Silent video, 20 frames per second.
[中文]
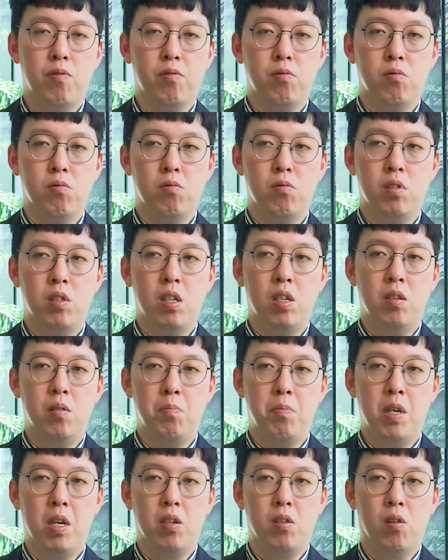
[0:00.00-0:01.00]
府这一
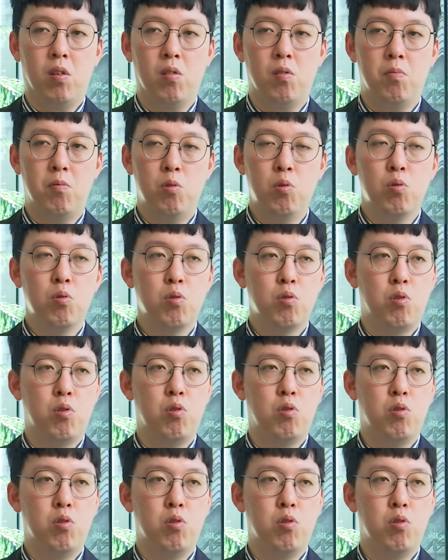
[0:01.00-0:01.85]
边哦，陆陆续。